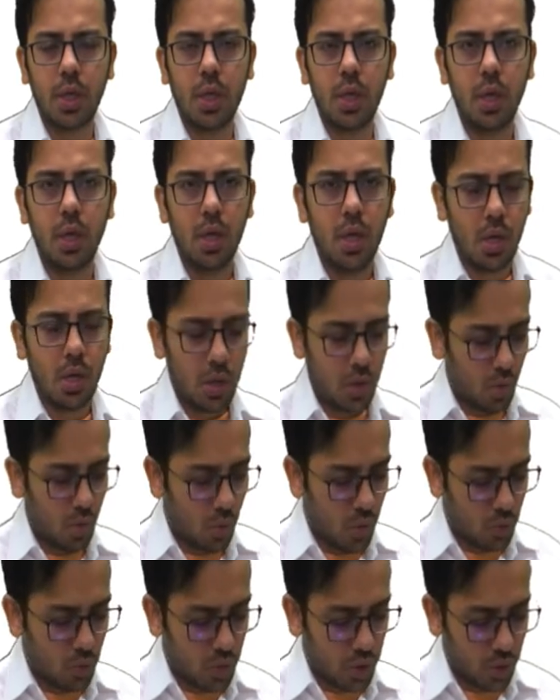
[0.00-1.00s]
के
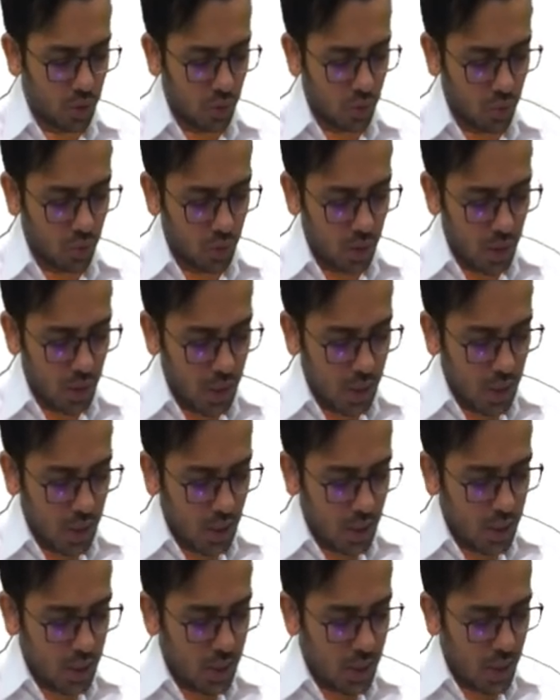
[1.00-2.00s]
वाउचर को
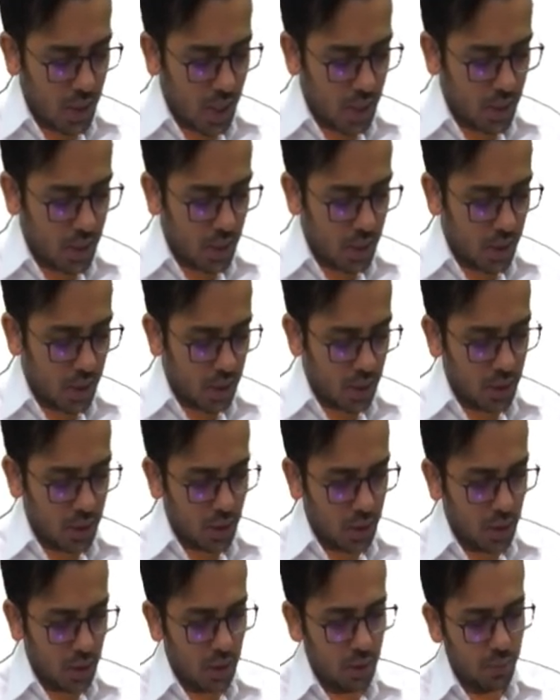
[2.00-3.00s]
यानी कि
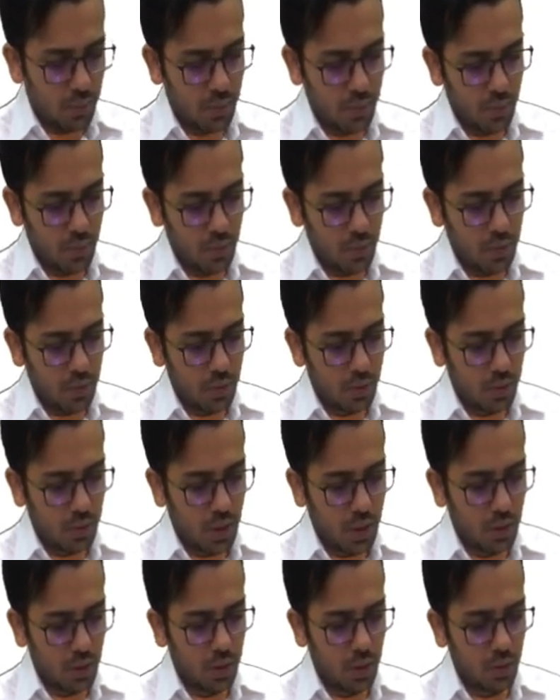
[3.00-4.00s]

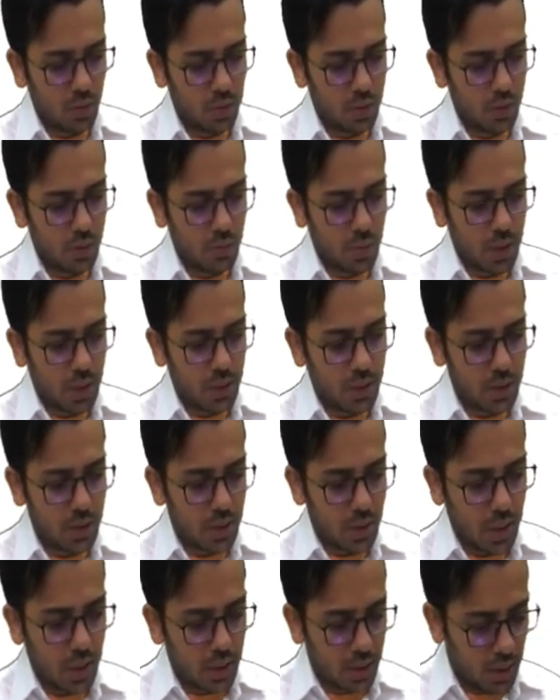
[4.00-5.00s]
टेन थाउजेंड माइनस
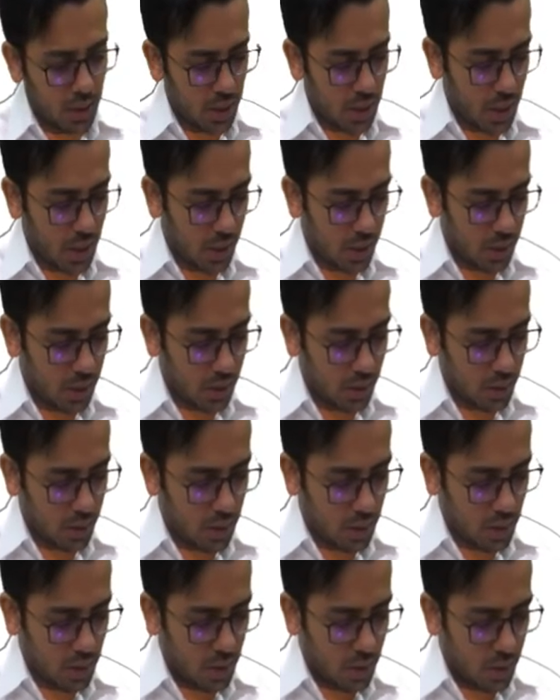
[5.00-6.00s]
नाइन्टी नाइन
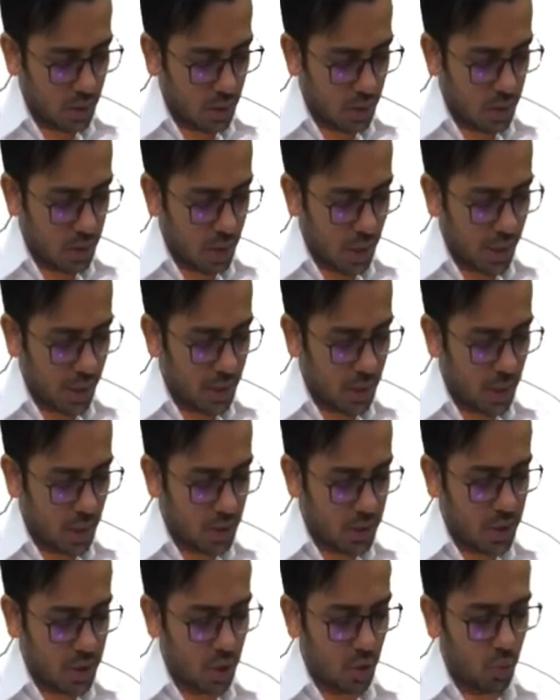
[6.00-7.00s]
नाइन
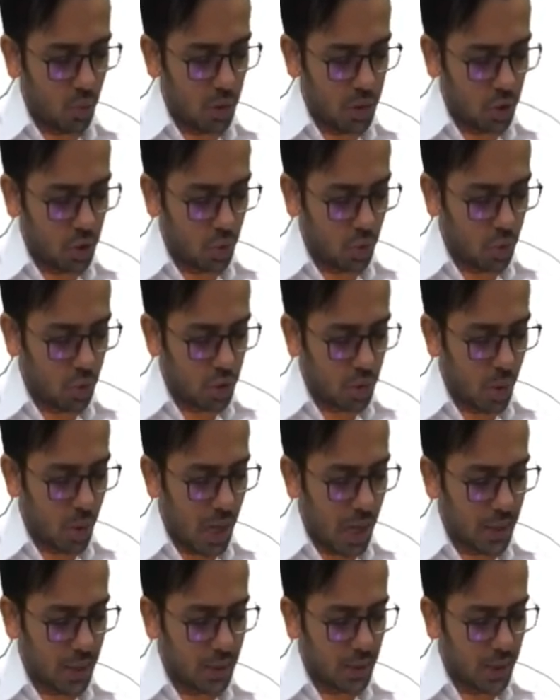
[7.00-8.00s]
नाइन जीरो वन जो गुड्स वो
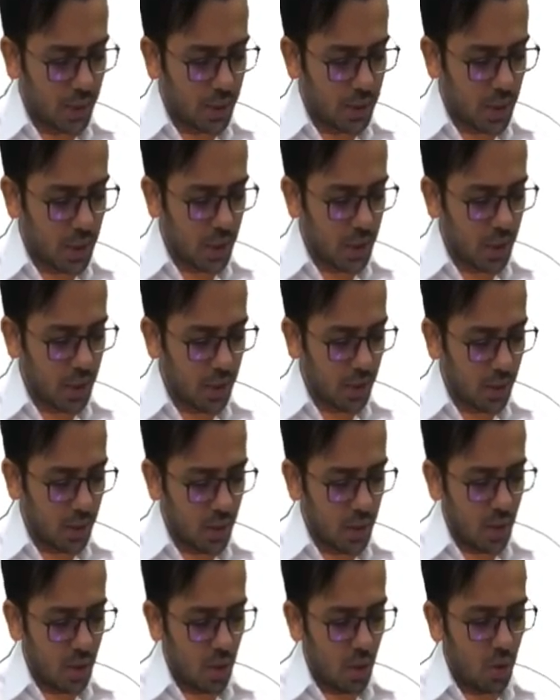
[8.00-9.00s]
आज लेके जा रहा है
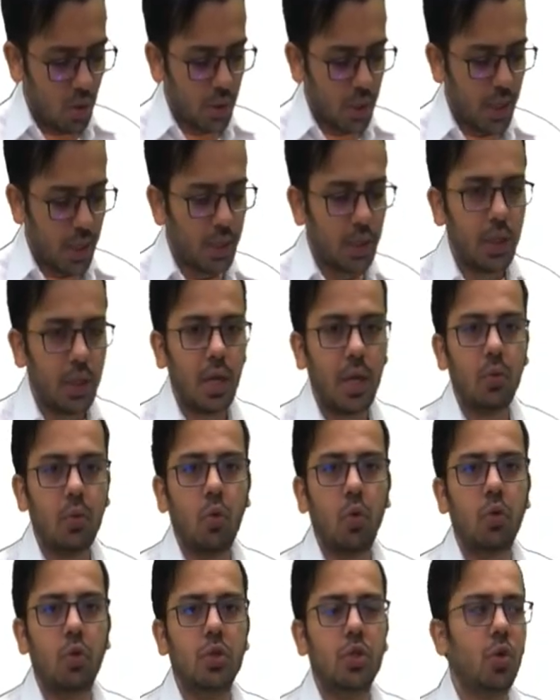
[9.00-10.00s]
और नाइन्टी नाइन
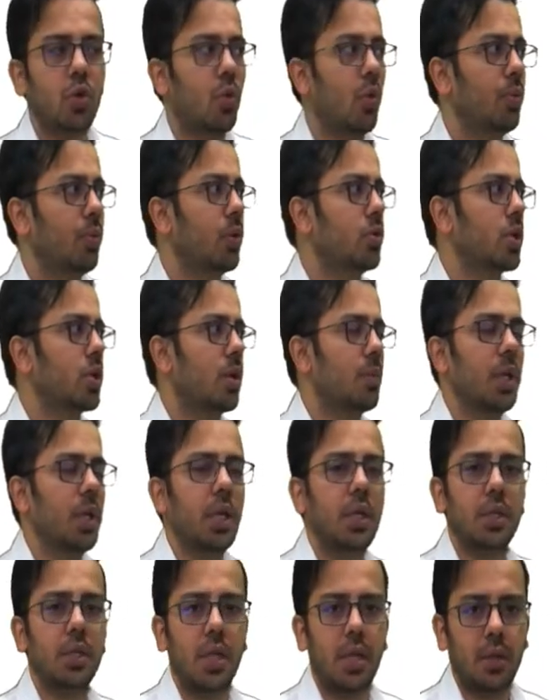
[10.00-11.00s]
वो गुड्स जो वो फ्यूचर में
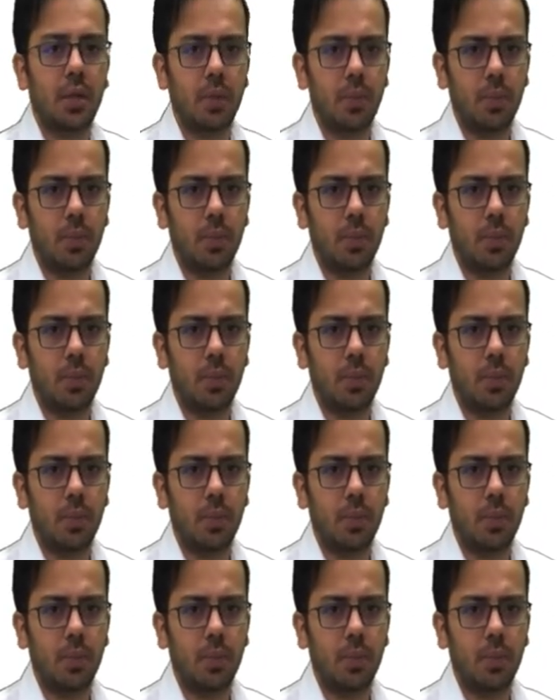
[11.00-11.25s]
लेके जाएगा